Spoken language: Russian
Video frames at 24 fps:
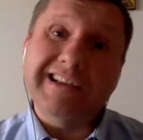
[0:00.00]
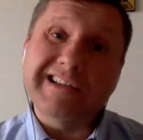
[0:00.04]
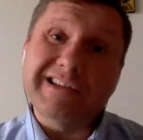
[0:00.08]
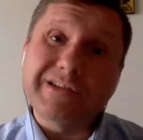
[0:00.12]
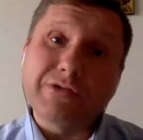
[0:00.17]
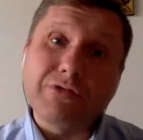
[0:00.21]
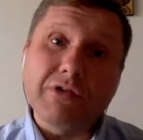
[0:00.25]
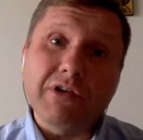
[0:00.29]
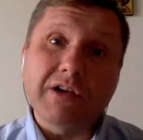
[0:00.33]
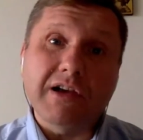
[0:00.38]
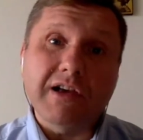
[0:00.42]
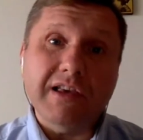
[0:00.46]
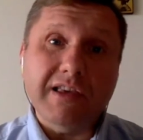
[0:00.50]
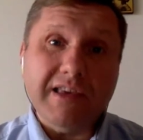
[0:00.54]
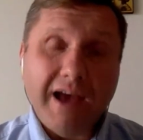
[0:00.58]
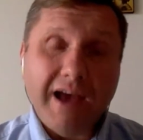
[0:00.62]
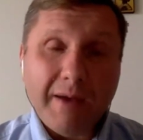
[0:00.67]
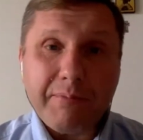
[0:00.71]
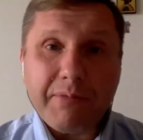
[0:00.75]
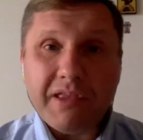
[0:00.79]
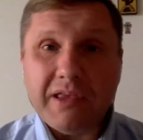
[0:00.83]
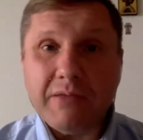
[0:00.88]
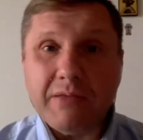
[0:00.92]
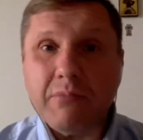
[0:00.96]
насколько
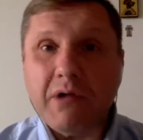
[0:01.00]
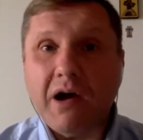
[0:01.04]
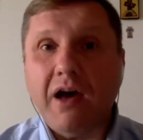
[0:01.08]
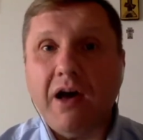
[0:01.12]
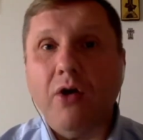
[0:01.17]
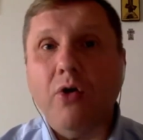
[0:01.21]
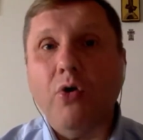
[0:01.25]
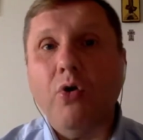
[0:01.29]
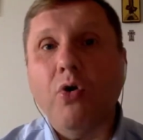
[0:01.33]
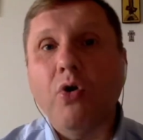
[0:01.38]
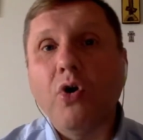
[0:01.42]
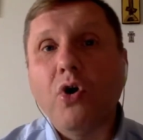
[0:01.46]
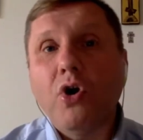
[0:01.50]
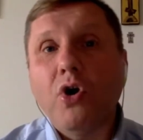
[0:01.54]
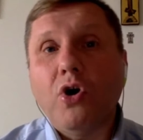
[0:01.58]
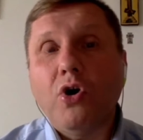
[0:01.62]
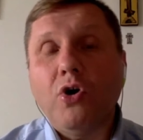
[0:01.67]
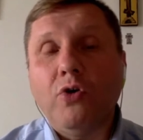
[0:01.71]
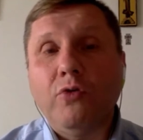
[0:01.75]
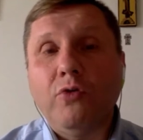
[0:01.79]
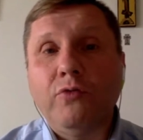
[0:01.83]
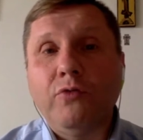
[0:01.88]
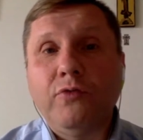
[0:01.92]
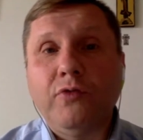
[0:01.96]
я понимаю,
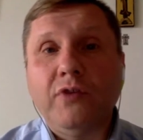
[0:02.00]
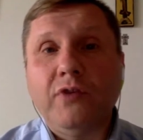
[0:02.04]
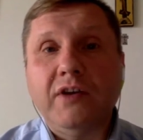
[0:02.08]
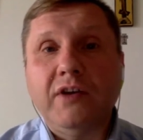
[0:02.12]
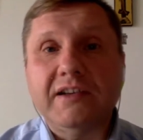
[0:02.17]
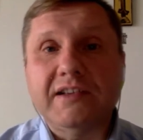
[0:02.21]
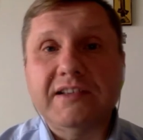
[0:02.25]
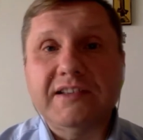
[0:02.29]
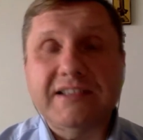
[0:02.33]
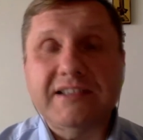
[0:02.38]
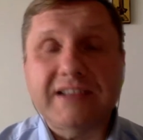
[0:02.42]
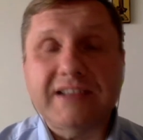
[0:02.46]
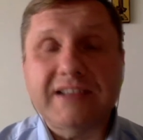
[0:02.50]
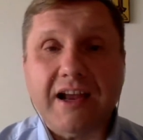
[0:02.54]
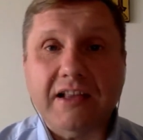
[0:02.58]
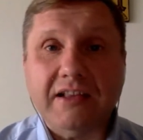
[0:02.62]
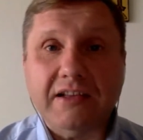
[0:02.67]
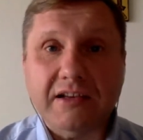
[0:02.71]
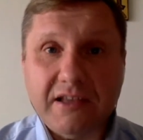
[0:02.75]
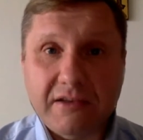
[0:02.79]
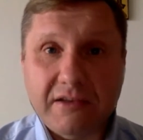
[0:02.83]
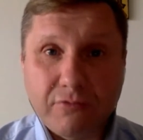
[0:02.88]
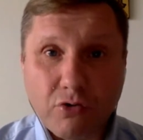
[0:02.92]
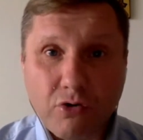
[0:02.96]
в
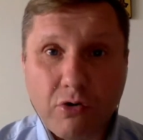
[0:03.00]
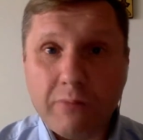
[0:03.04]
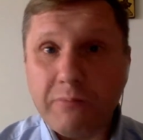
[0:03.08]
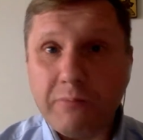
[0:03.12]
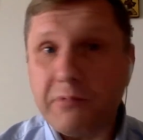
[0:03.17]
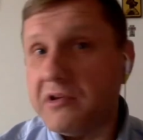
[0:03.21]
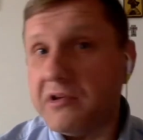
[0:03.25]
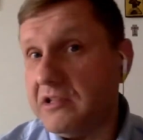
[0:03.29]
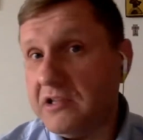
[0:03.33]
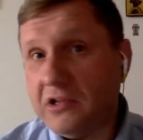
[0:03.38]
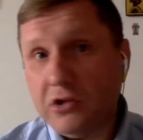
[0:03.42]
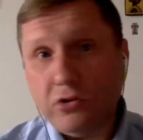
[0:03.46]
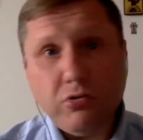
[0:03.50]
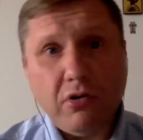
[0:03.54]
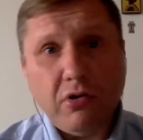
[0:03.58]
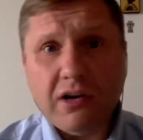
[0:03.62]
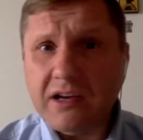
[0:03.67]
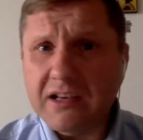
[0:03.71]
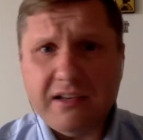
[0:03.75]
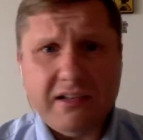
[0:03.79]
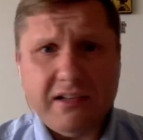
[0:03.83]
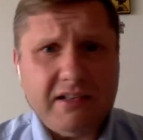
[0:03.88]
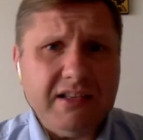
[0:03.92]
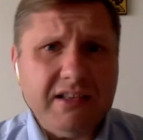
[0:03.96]
странах Европы, не
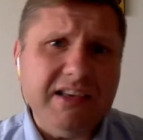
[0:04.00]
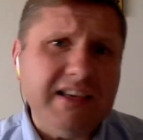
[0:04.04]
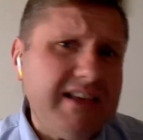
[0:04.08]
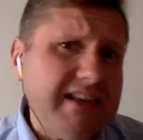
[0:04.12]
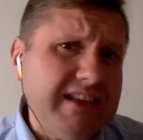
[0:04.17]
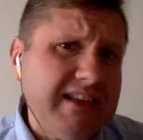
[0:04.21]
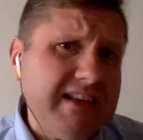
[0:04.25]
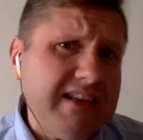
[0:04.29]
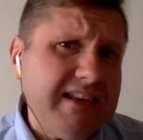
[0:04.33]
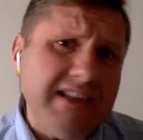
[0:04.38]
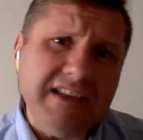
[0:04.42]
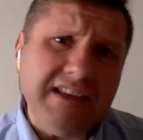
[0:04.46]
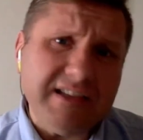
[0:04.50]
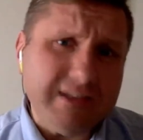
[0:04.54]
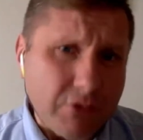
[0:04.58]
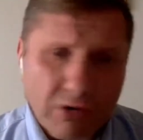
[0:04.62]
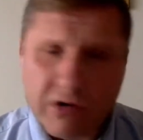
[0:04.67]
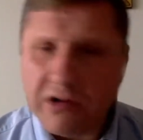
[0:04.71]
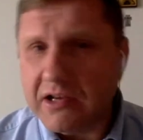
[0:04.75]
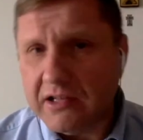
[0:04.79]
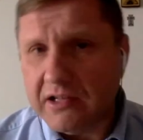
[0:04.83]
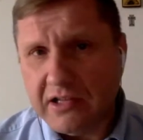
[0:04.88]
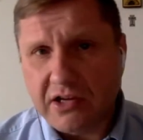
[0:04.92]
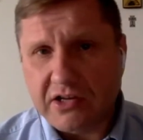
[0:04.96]
только не, не
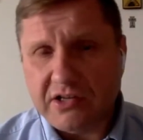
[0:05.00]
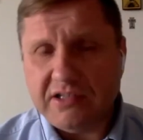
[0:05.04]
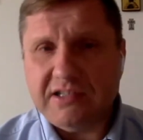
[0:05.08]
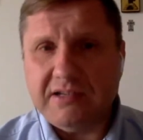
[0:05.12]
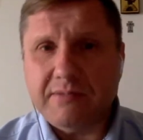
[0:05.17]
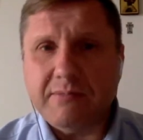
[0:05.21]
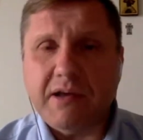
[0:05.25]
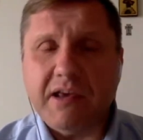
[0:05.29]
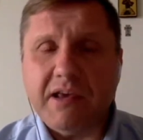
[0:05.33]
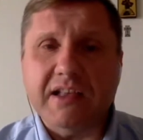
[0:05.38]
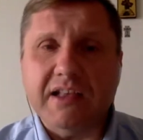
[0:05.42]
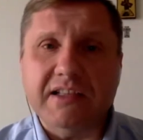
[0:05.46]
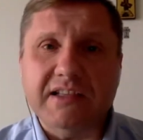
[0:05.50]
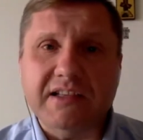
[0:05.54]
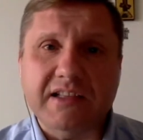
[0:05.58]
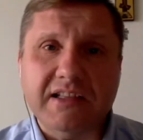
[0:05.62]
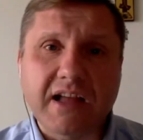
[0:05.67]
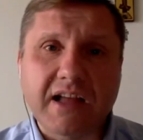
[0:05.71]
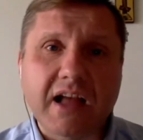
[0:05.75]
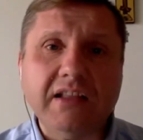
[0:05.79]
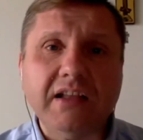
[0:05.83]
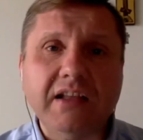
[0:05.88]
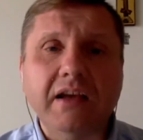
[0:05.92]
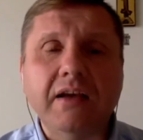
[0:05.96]
столько даже из-за моей
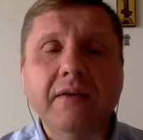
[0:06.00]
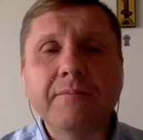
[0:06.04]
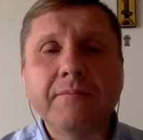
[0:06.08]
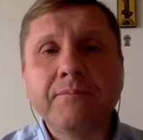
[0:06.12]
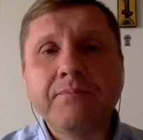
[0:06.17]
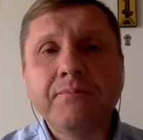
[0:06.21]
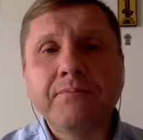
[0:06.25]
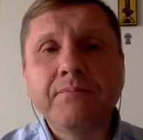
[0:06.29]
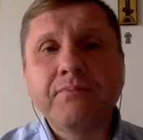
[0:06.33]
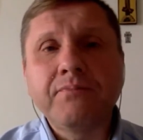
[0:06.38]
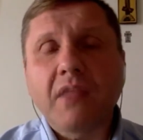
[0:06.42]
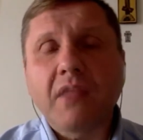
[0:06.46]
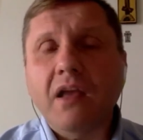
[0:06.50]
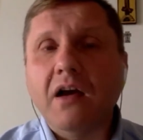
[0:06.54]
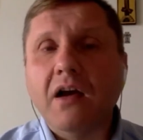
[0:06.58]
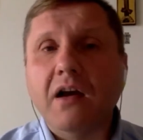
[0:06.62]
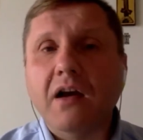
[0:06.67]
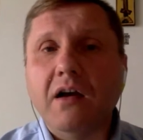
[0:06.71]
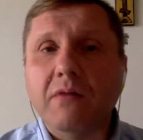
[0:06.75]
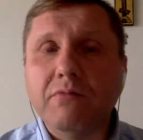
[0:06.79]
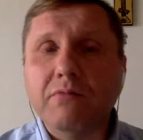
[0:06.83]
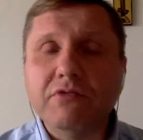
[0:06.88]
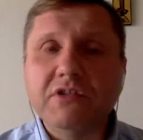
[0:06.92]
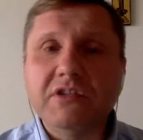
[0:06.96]
цитаты, Э,
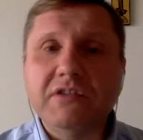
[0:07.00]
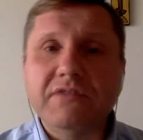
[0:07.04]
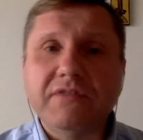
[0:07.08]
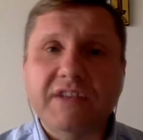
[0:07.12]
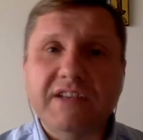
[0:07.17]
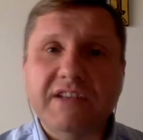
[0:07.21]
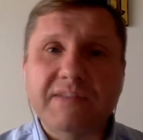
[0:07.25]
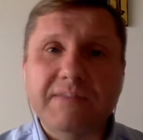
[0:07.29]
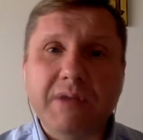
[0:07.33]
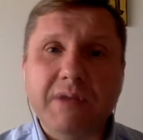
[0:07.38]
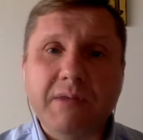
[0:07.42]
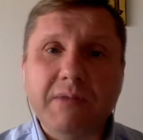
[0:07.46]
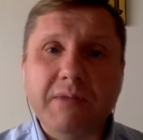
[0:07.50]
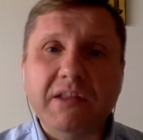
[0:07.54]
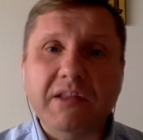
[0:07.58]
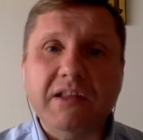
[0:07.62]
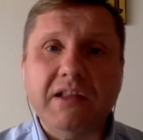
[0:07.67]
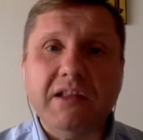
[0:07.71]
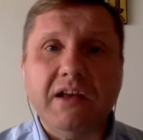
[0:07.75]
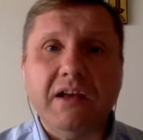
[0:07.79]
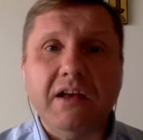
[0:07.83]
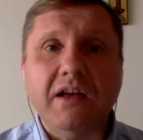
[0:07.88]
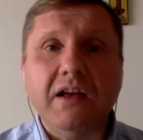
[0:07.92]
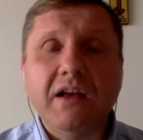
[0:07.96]
будет
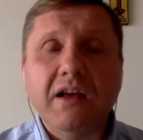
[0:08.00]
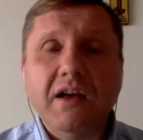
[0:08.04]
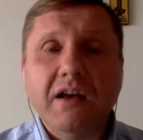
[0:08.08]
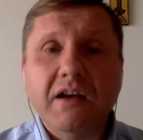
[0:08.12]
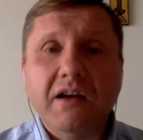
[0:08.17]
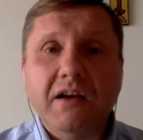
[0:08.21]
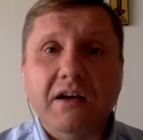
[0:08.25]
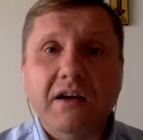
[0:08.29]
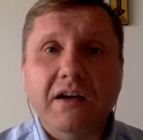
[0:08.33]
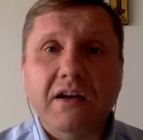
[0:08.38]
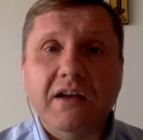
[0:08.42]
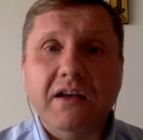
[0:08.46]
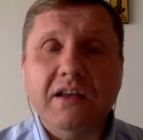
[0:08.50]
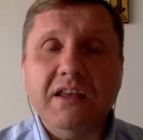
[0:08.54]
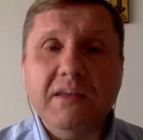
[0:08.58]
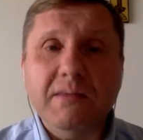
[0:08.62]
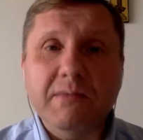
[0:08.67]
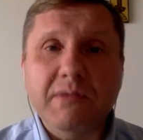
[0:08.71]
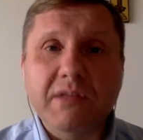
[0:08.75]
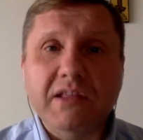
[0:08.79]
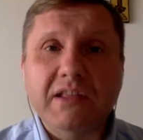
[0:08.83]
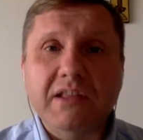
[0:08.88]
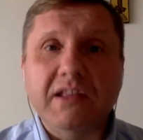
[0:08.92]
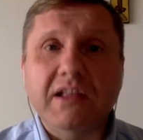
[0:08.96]
воспринято э,
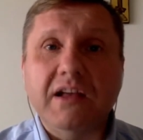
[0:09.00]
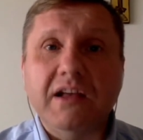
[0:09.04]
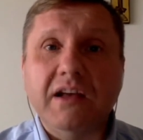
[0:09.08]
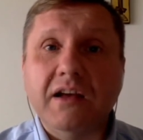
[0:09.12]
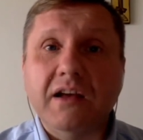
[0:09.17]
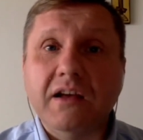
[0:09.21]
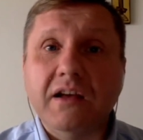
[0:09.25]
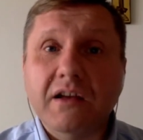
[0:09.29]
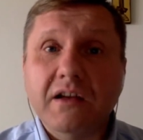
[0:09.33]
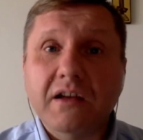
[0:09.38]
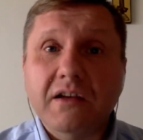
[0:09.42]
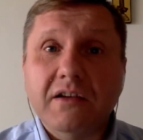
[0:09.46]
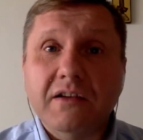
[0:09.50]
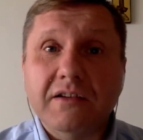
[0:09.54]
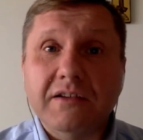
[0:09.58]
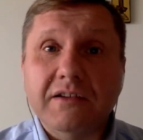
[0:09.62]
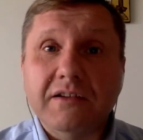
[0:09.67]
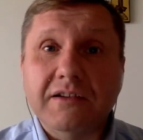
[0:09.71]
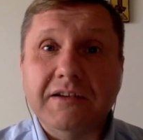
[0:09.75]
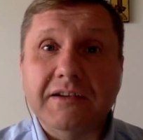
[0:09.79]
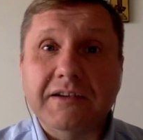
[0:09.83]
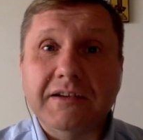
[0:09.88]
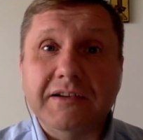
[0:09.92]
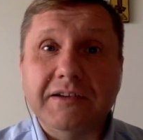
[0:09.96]
именно,
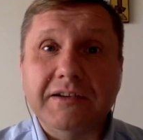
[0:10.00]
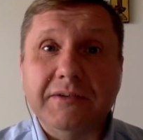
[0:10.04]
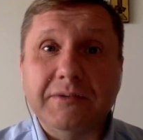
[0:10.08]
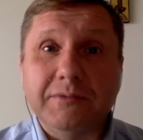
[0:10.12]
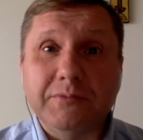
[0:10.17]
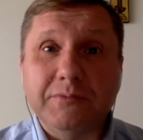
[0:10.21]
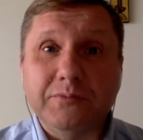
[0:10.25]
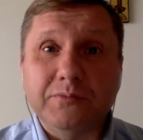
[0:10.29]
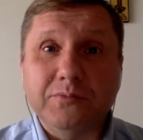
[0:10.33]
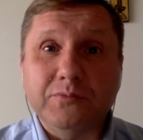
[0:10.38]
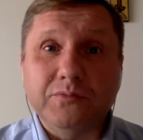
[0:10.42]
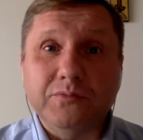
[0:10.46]
э,